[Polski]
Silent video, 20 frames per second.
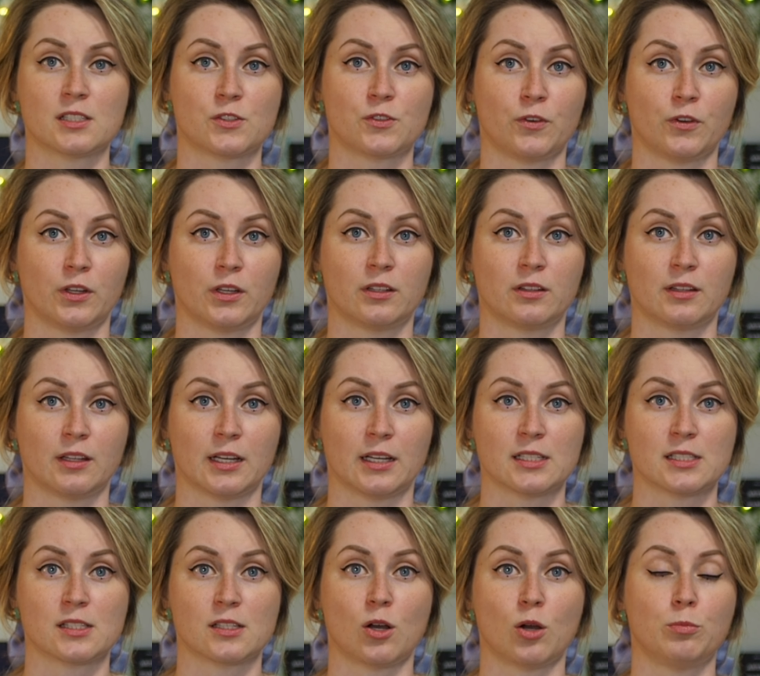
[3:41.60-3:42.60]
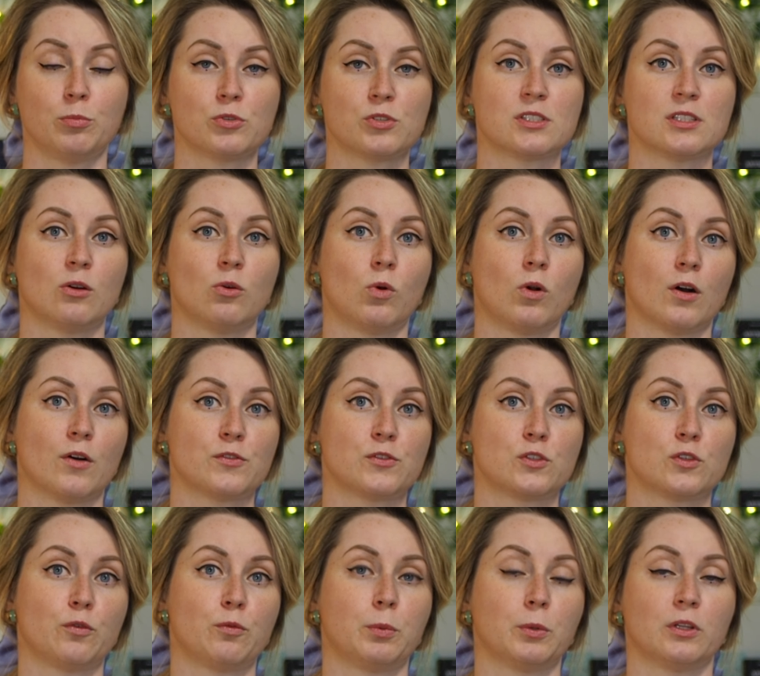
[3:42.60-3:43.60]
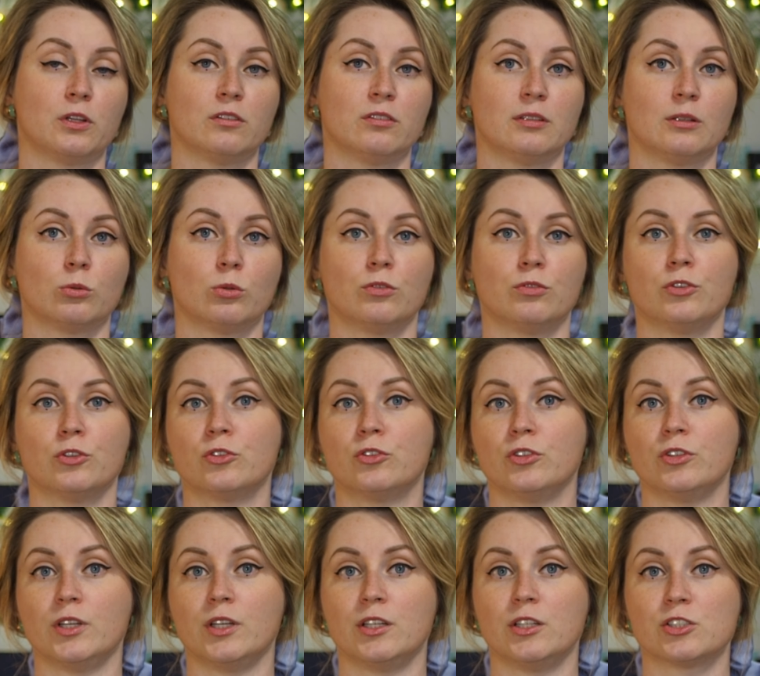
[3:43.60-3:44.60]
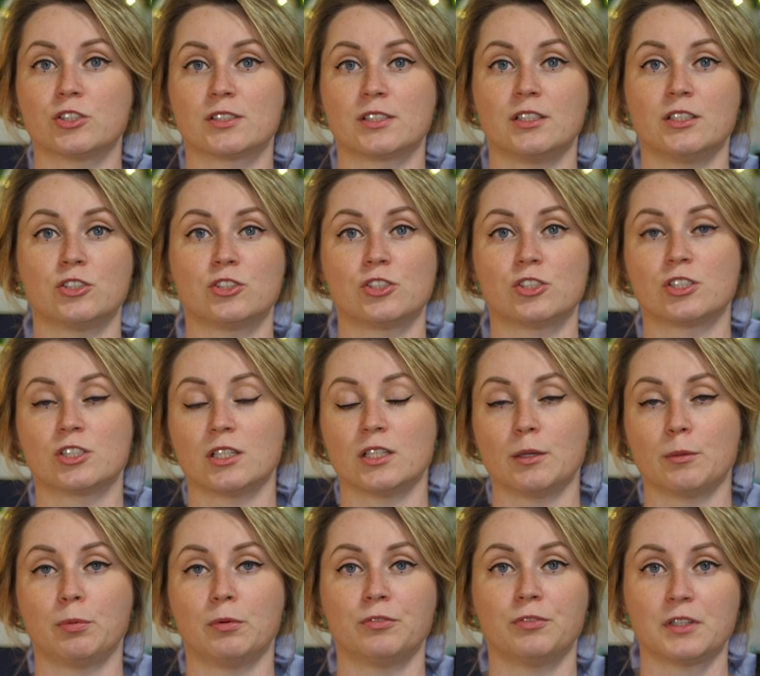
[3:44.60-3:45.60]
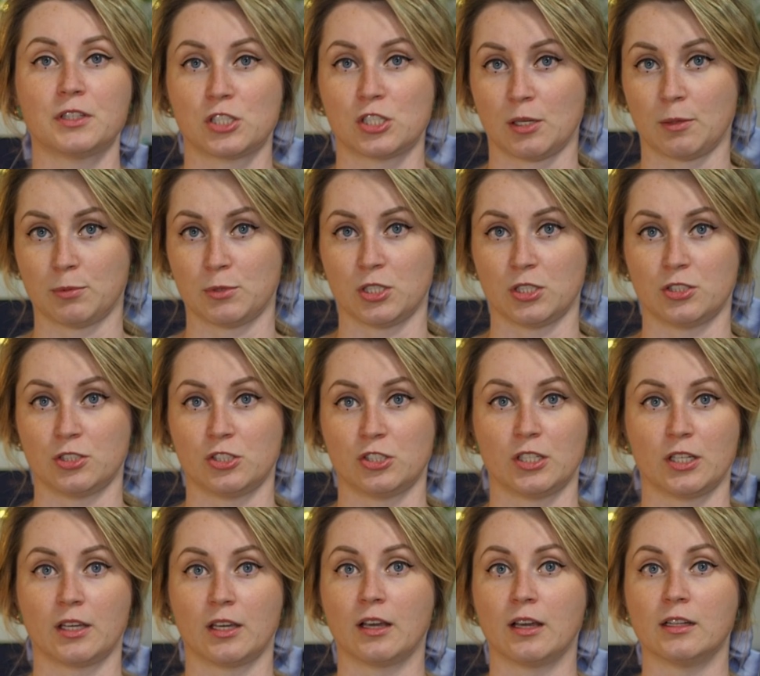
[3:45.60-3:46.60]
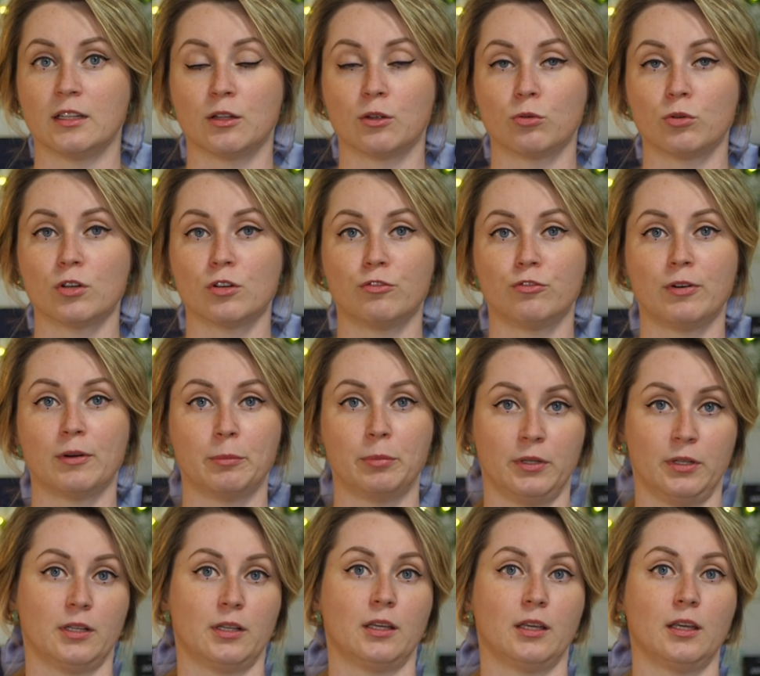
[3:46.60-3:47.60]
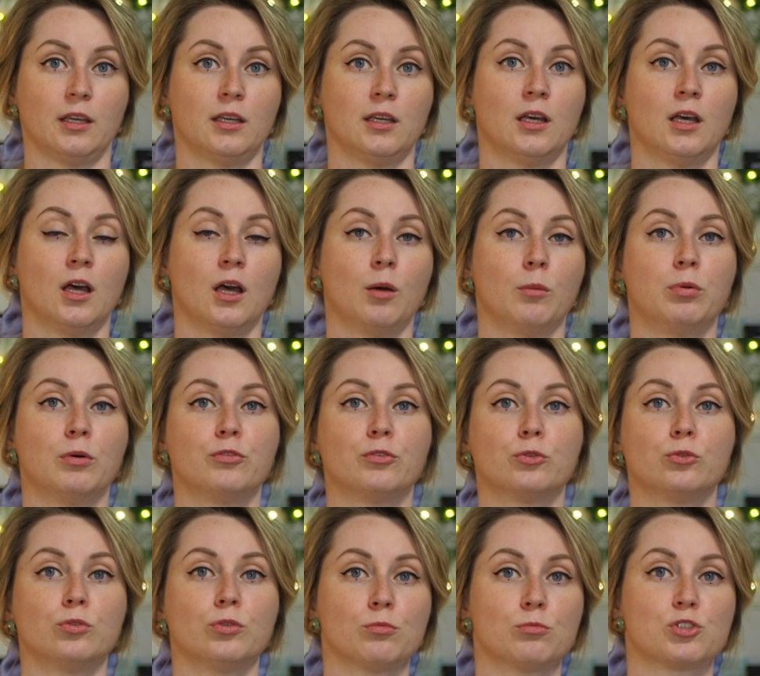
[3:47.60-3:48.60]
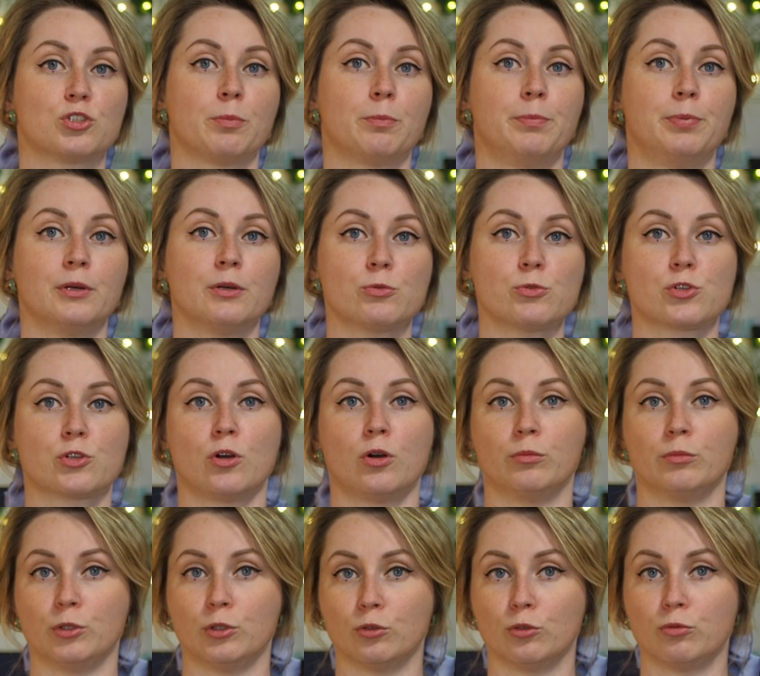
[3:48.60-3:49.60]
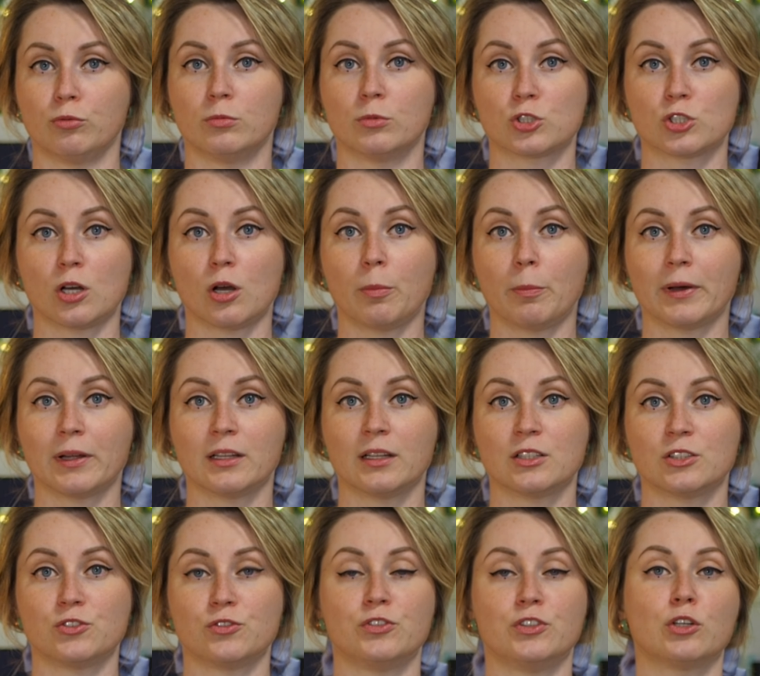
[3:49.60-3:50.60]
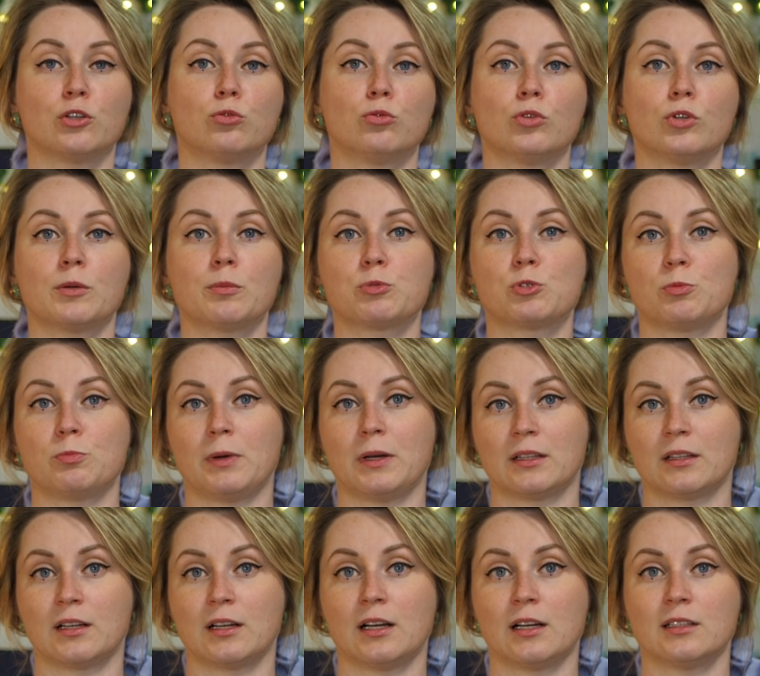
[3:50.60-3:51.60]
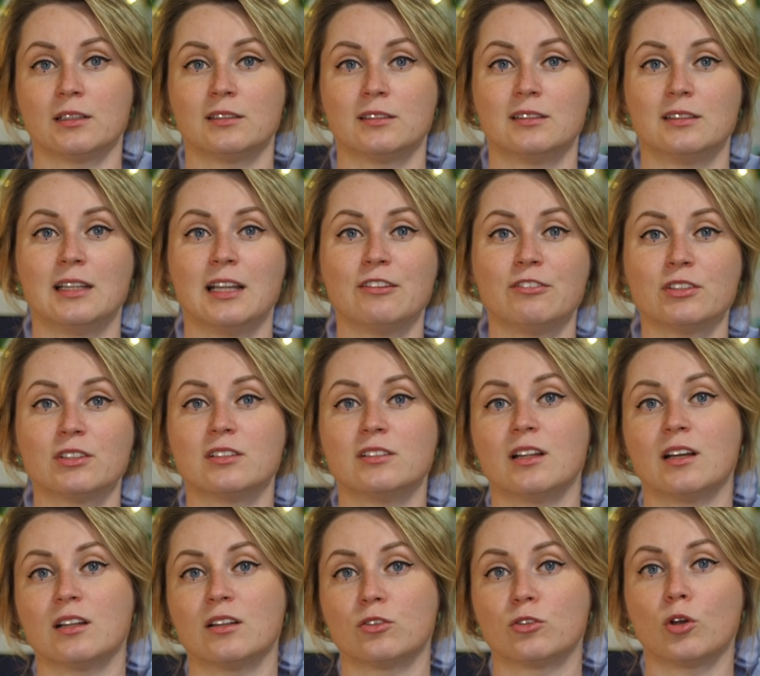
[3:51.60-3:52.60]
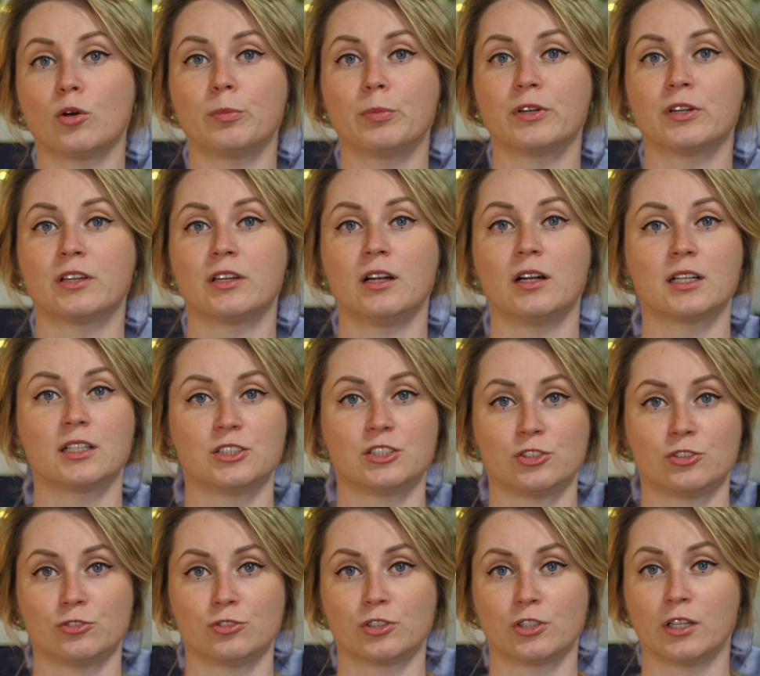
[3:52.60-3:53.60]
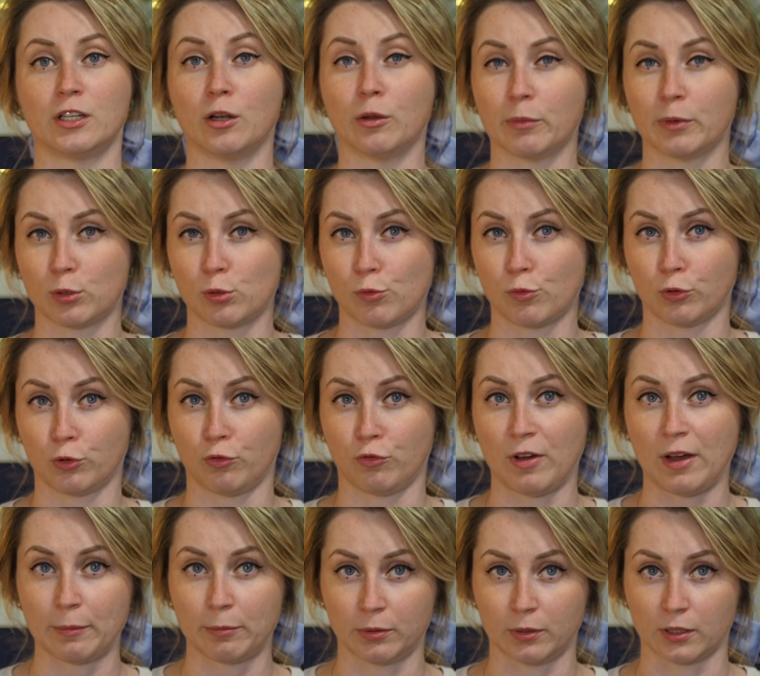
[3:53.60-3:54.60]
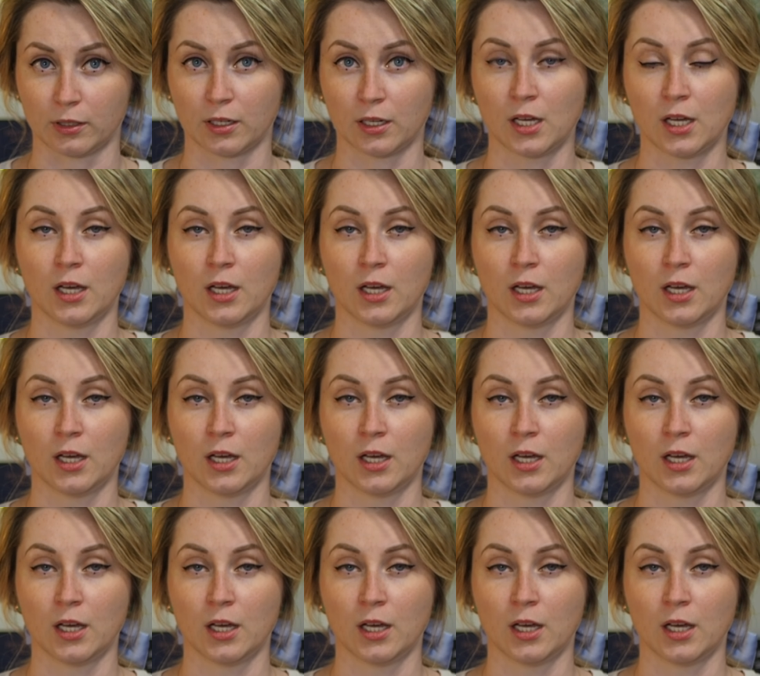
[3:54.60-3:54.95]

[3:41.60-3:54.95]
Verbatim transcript: swoich tez obóz naukowców podawał dowody, iż zanieczyszczenia powietrza przecież, jakie generują fabryki, powodują, że pył z kominów może opadać w niektórych przypadkach nawet na dobrych kilkadziesiąt kilometrów od fabryk.